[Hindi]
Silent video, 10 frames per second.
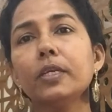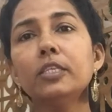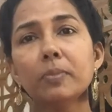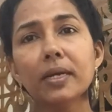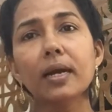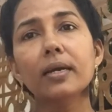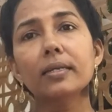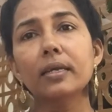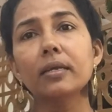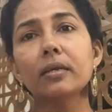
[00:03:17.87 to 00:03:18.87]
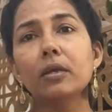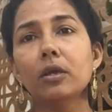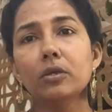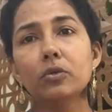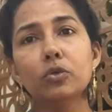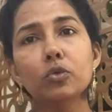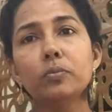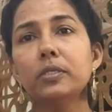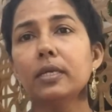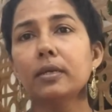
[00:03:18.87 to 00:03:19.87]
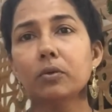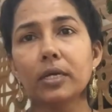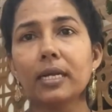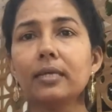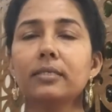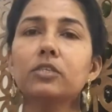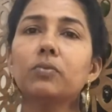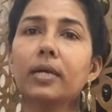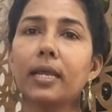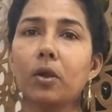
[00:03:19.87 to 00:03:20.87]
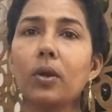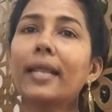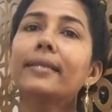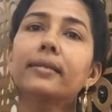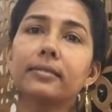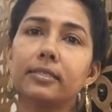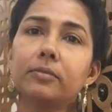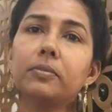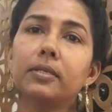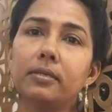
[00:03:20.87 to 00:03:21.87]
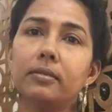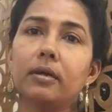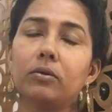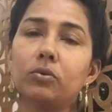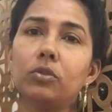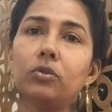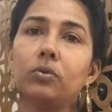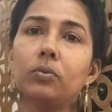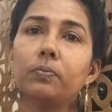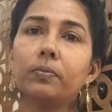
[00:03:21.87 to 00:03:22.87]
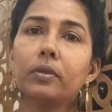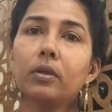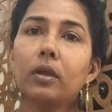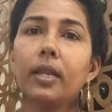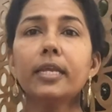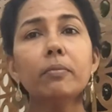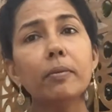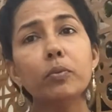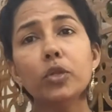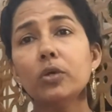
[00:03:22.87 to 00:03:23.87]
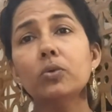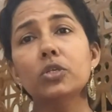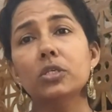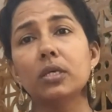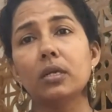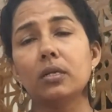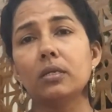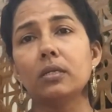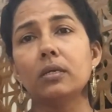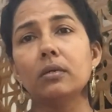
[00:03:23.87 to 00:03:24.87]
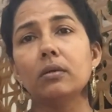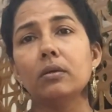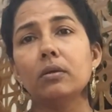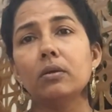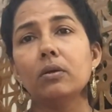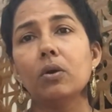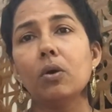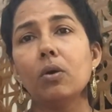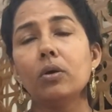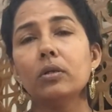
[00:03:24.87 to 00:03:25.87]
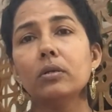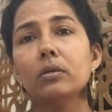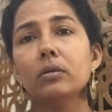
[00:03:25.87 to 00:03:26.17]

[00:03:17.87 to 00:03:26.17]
इस प्रकार के यूट्यूब से कोई क्लासेस वगैरह ऑनलाइन क्लासेस भी नहीं था उन दिनों लेकिन मैं पूरी कोशिश कर रही थी और